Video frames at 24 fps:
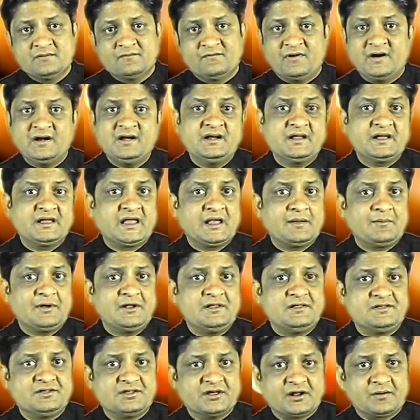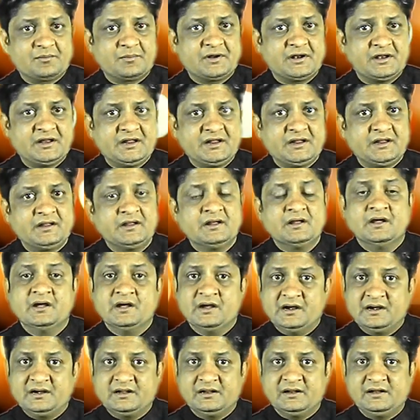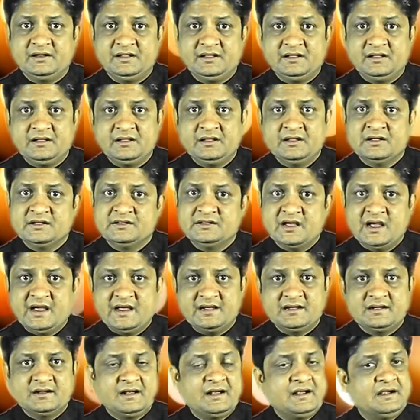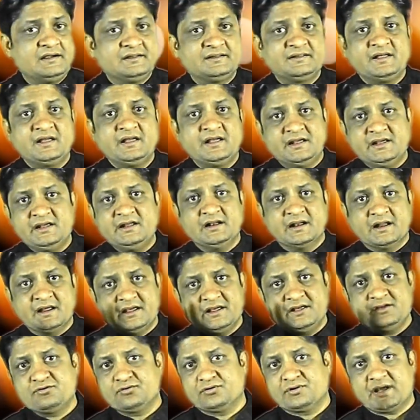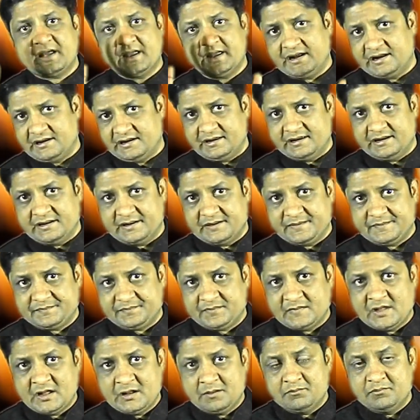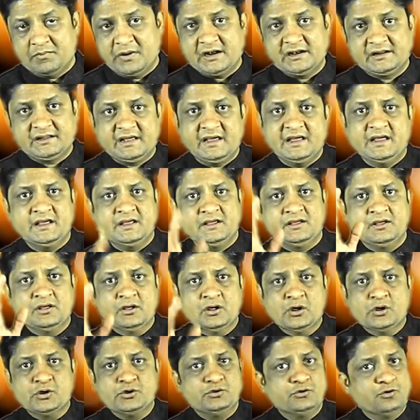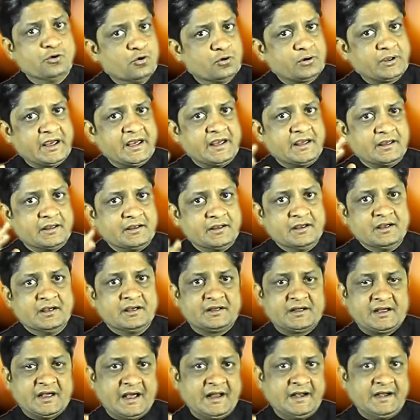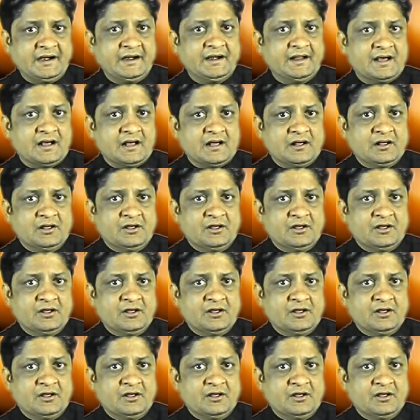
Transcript: फंड केवल जर्मनी इटली या इंग्लैंड से ही नहीं जुटाया गया बल्कि यूके कनाडा,